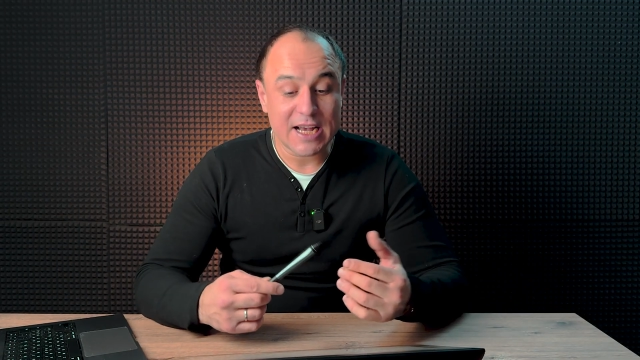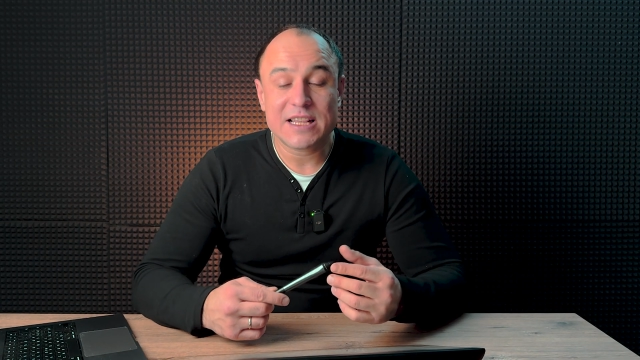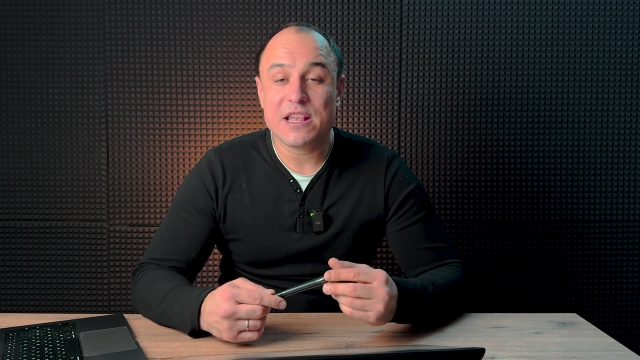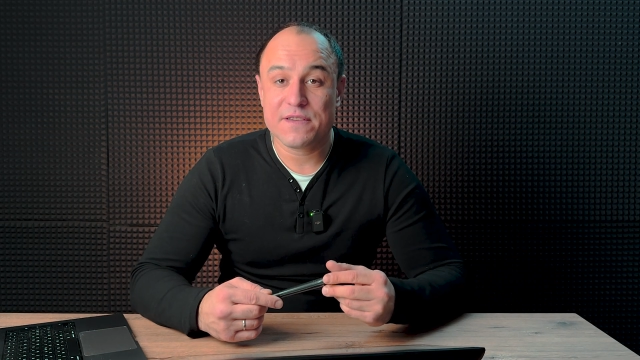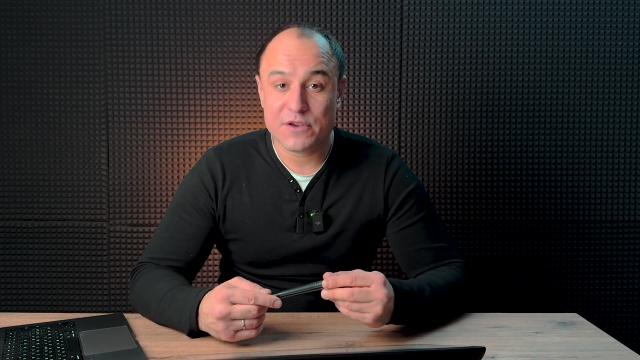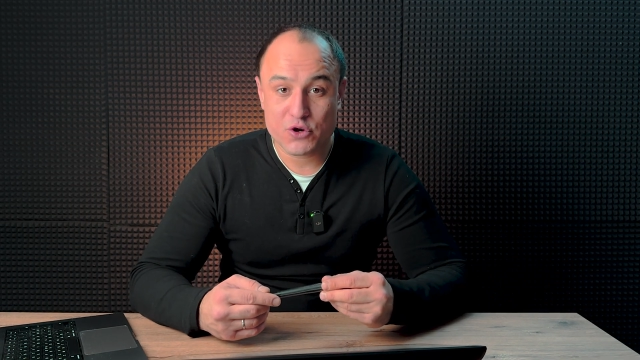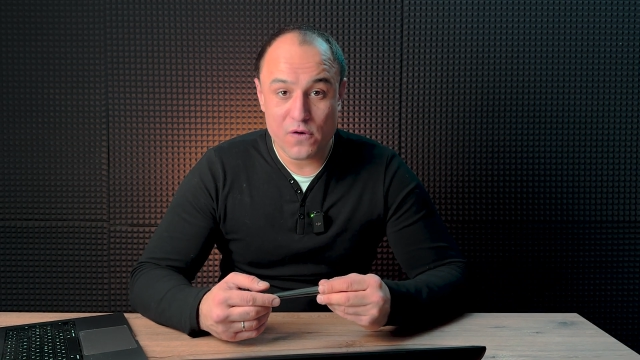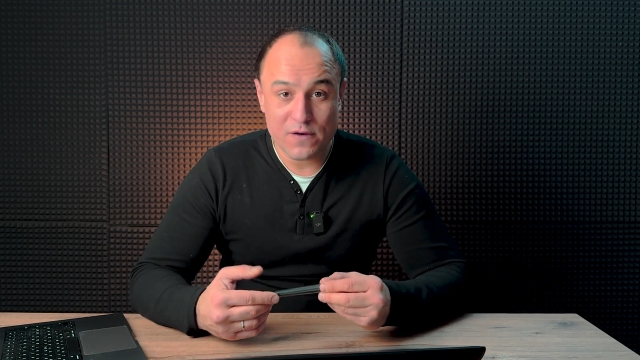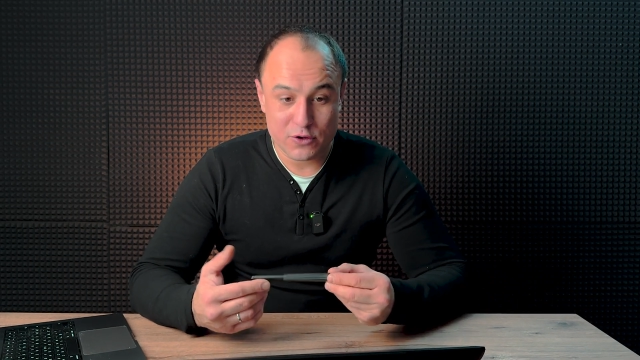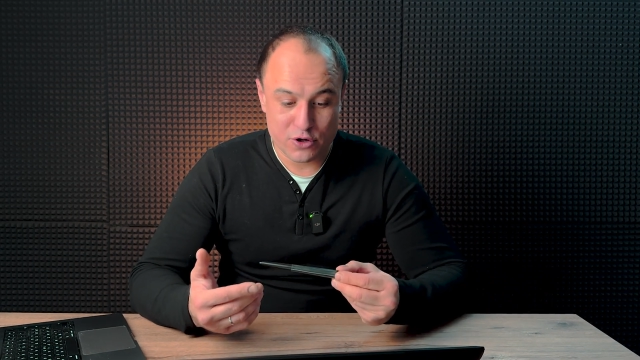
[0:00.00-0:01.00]
и для
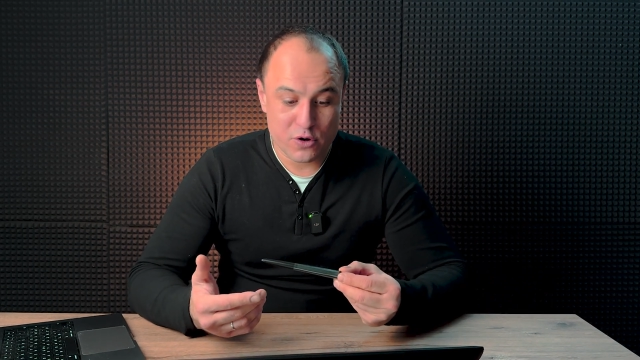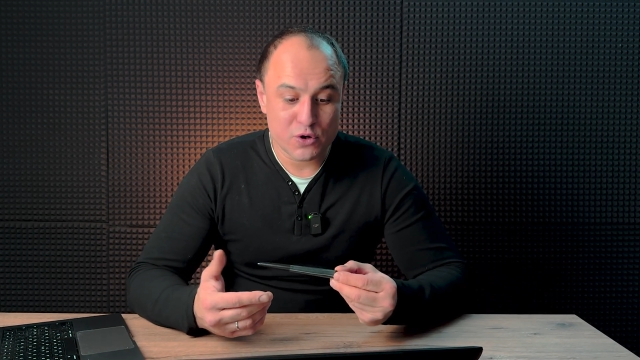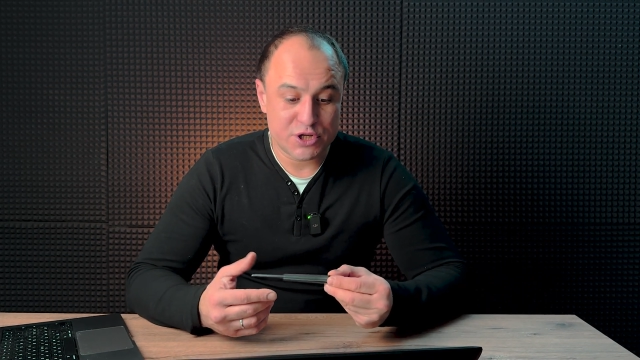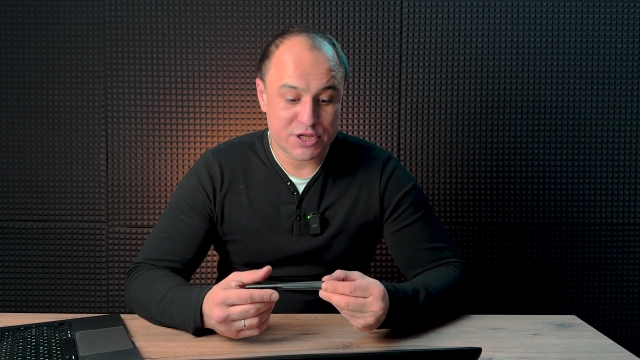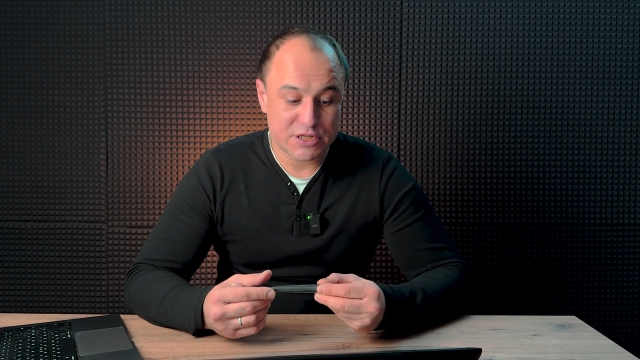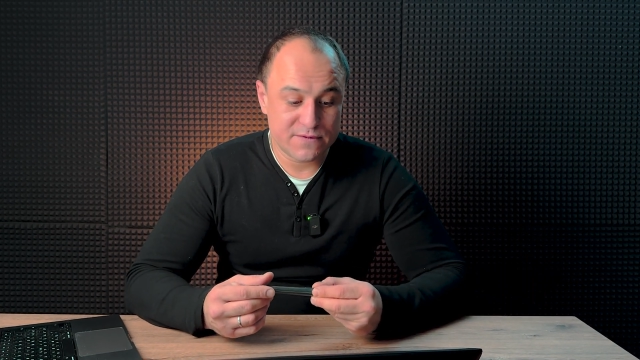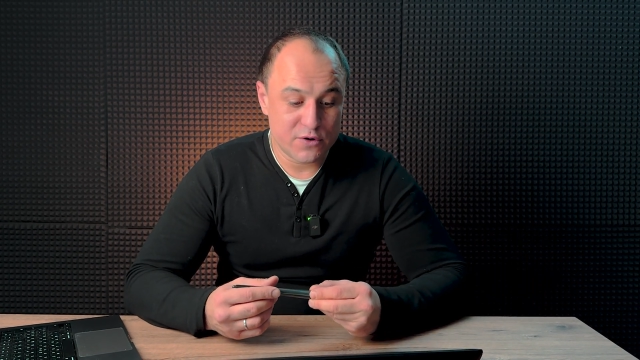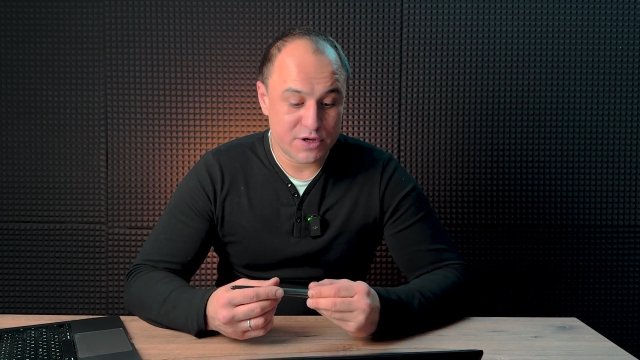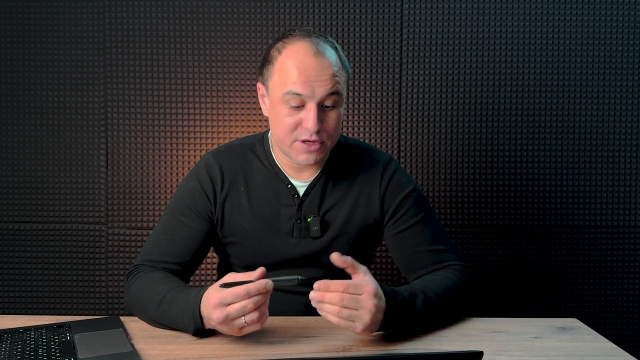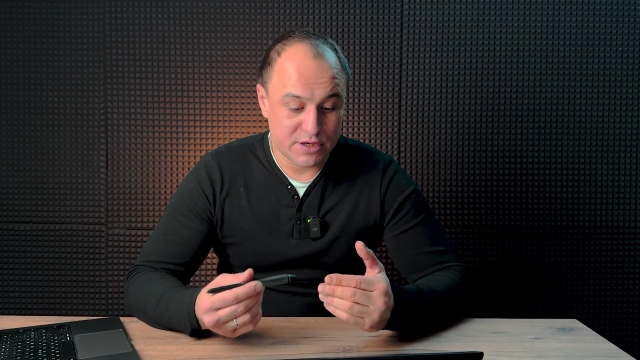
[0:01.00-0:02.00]
новичков, которые хочет
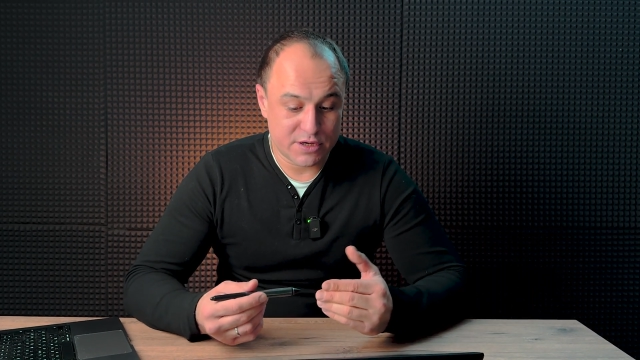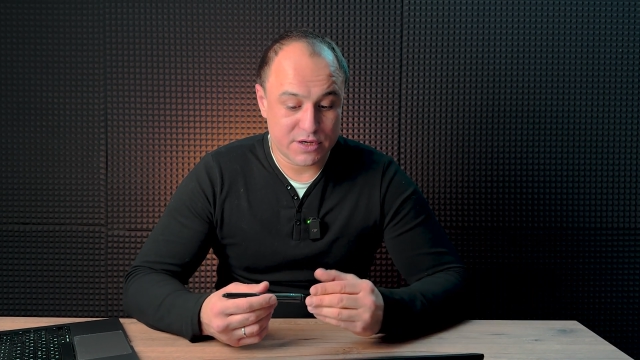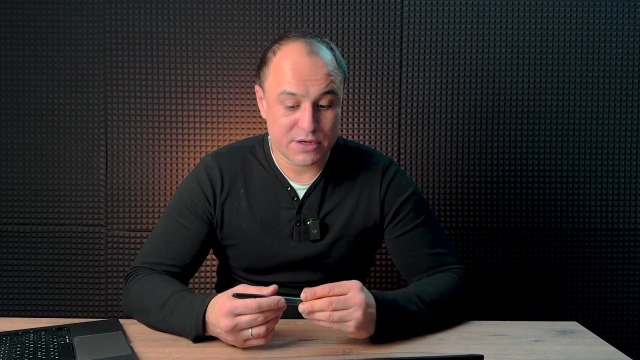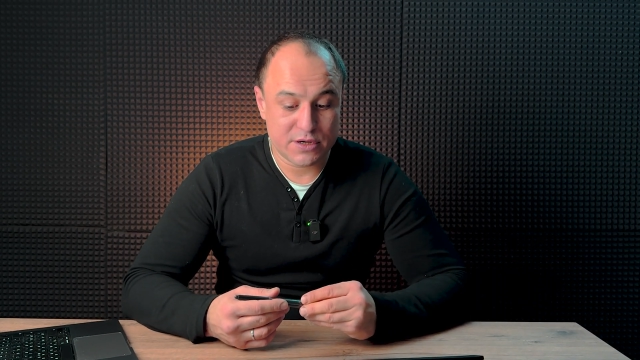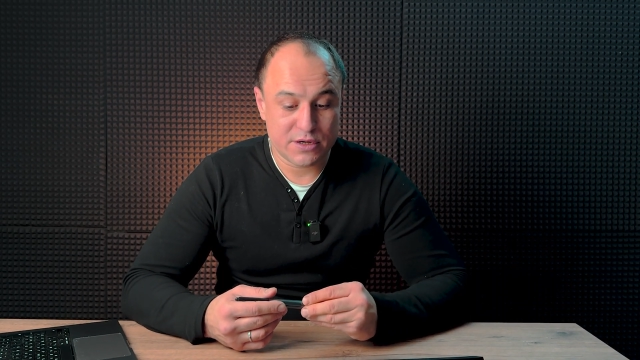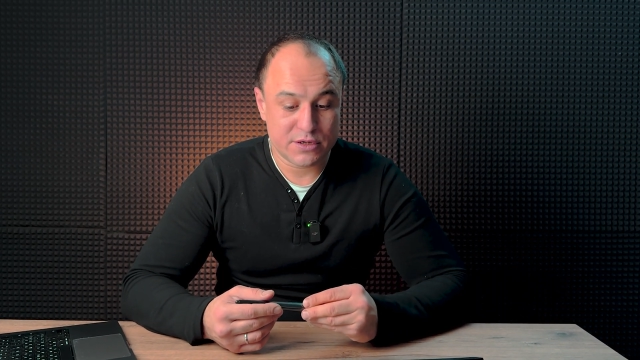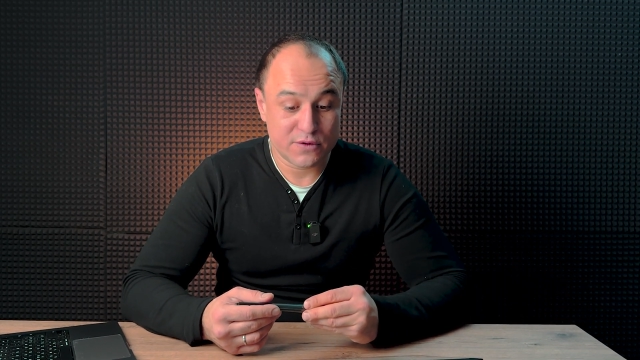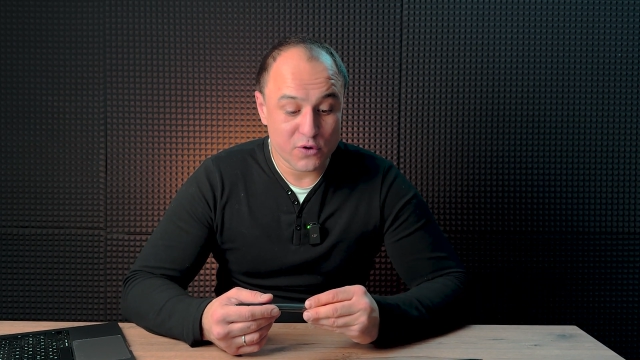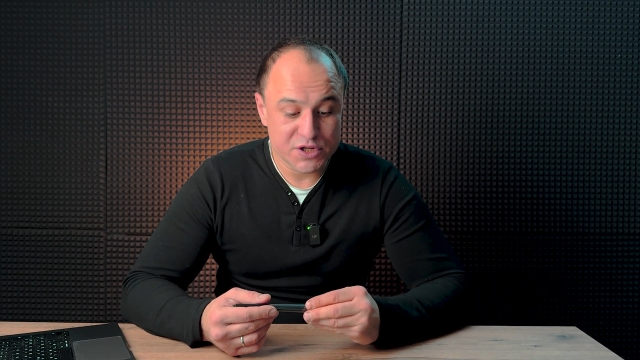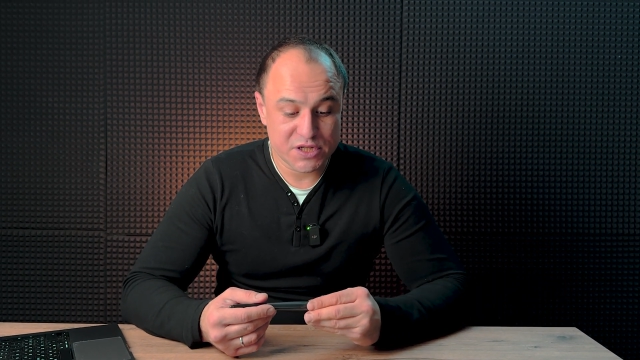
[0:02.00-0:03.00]
освоить э,
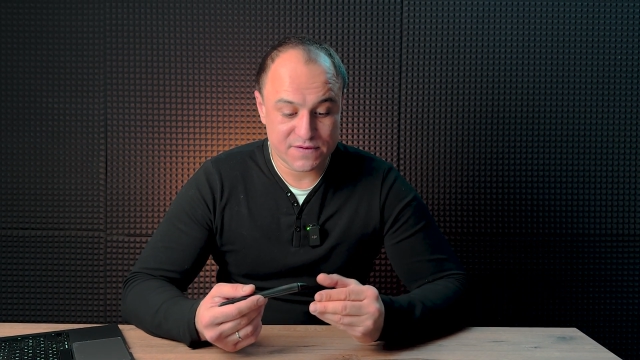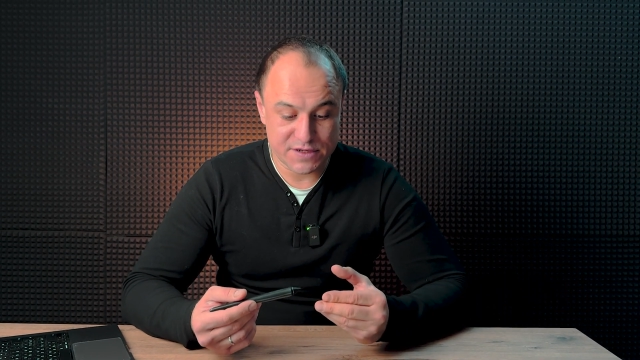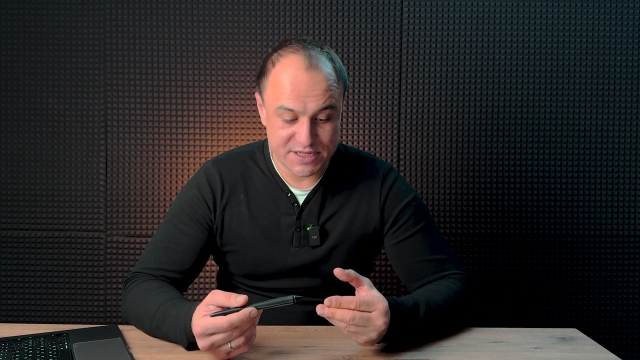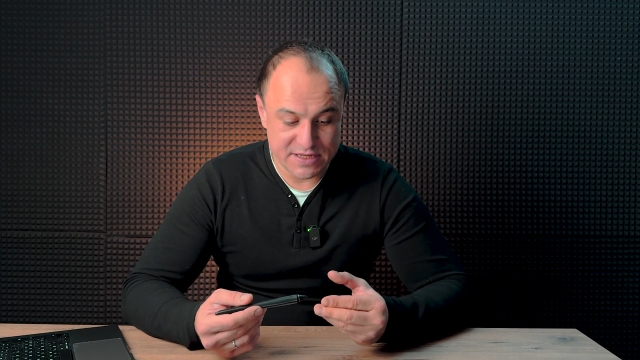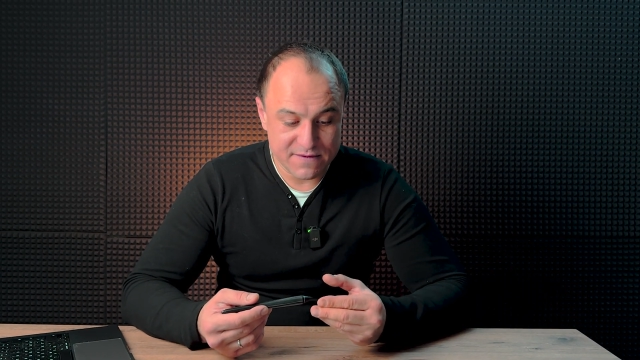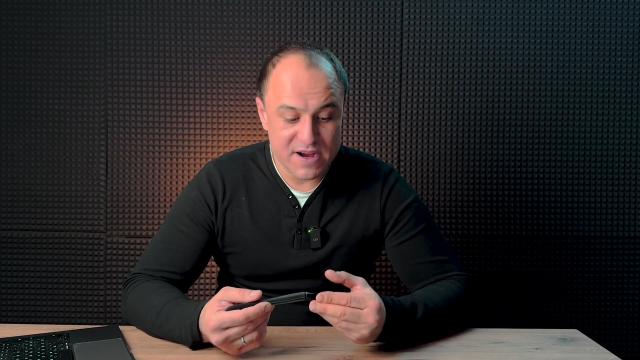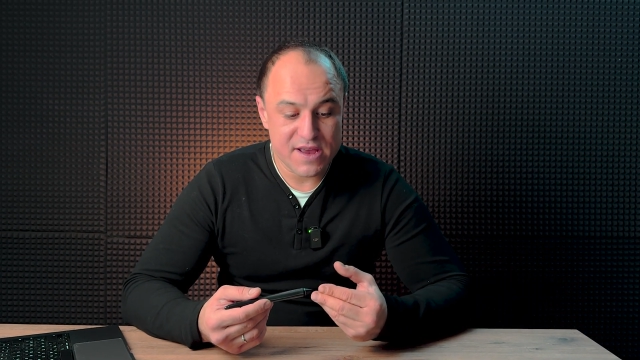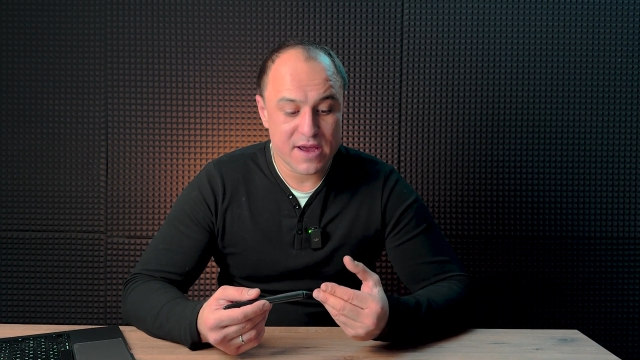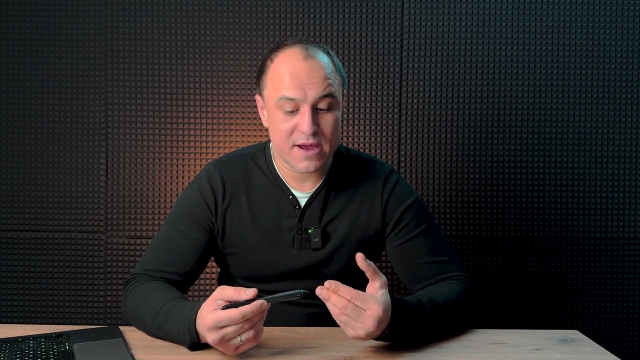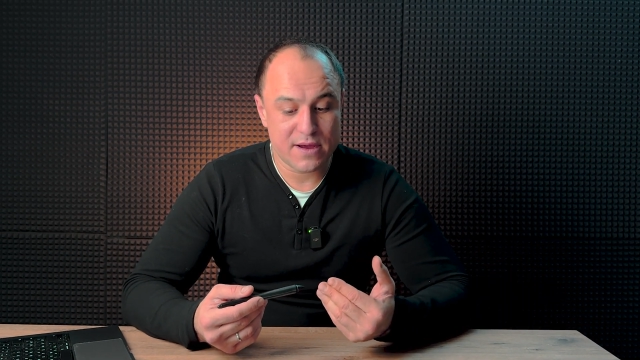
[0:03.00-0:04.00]
творчество,
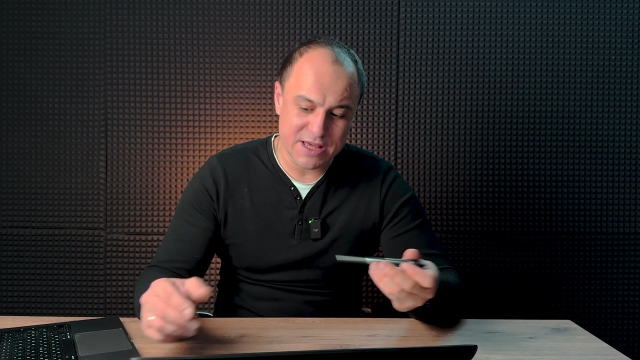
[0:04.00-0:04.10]
рисование.